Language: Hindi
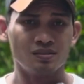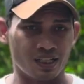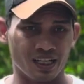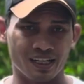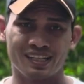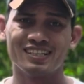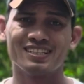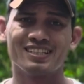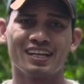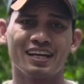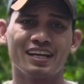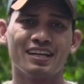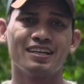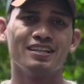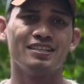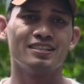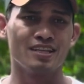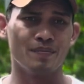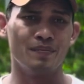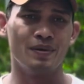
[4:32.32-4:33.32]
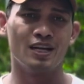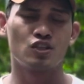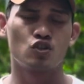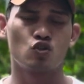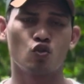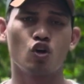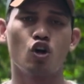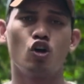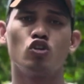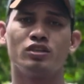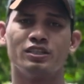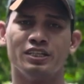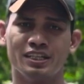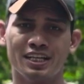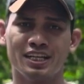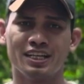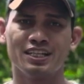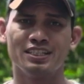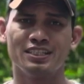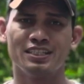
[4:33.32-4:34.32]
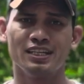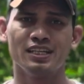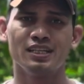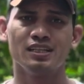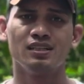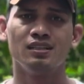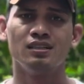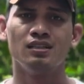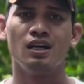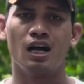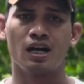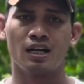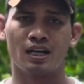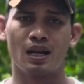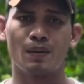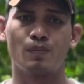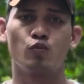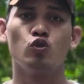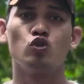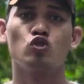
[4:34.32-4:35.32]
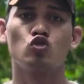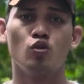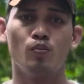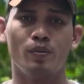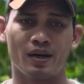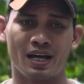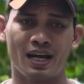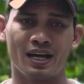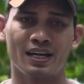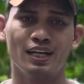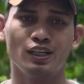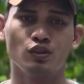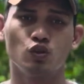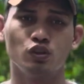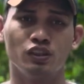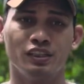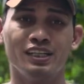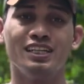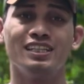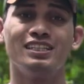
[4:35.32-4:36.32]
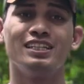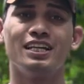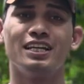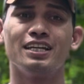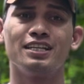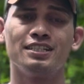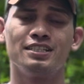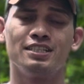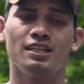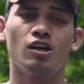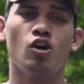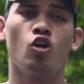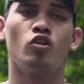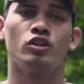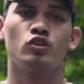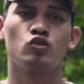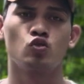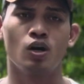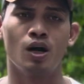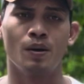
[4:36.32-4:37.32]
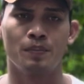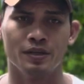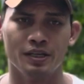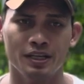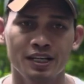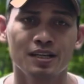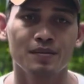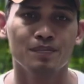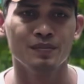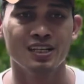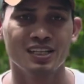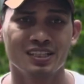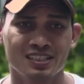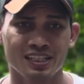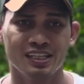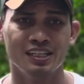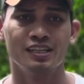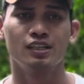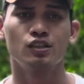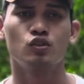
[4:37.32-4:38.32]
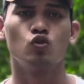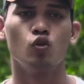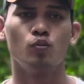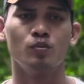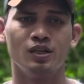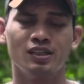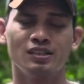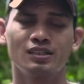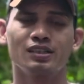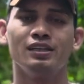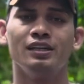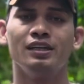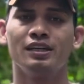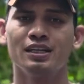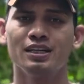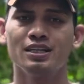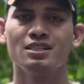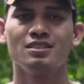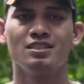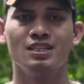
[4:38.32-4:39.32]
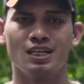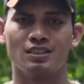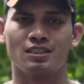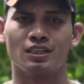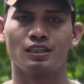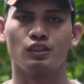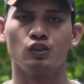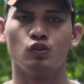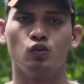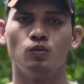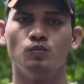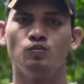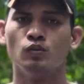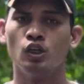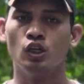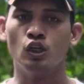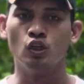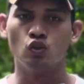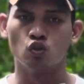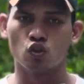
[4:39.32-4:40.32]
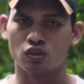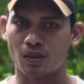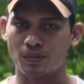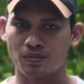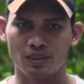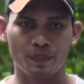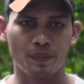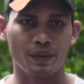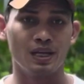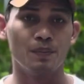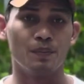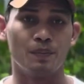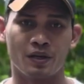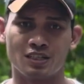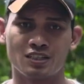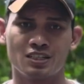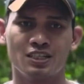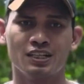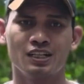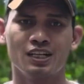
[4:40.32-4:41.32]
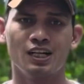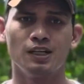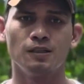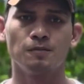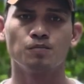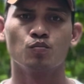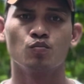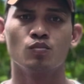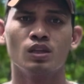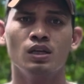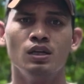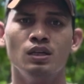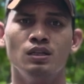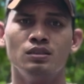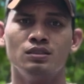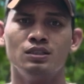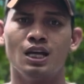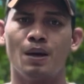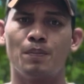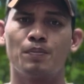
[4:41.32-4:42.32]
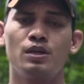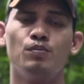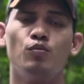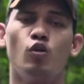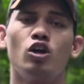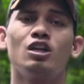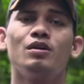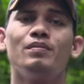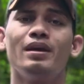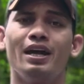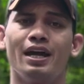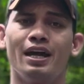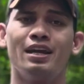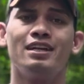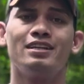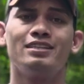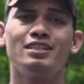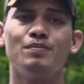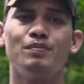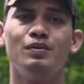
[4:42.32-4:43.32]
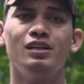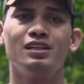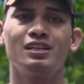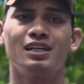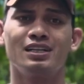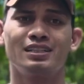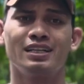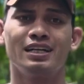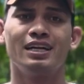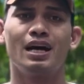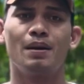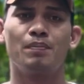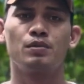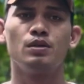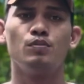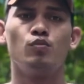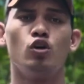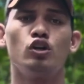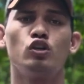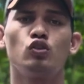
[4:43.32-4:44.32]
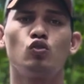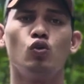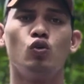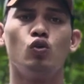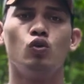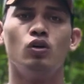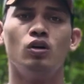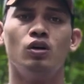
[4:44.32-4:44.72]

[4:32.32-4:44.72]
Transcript: थर्टी सेकेंड कीजिए बेस्ट होगा और धीरे कीजिए अगर आपको इसको बढ़ाना है तो धीरे धीरे कीजिए और इसको आप एक मिनट से लेकर दो मिनट तक लेके जा सकते हो तो सबसे पहले भ्रष्टिका ये आपकी बॉडी में एनर्जी बिल्ड करता है आपकी बॉडी को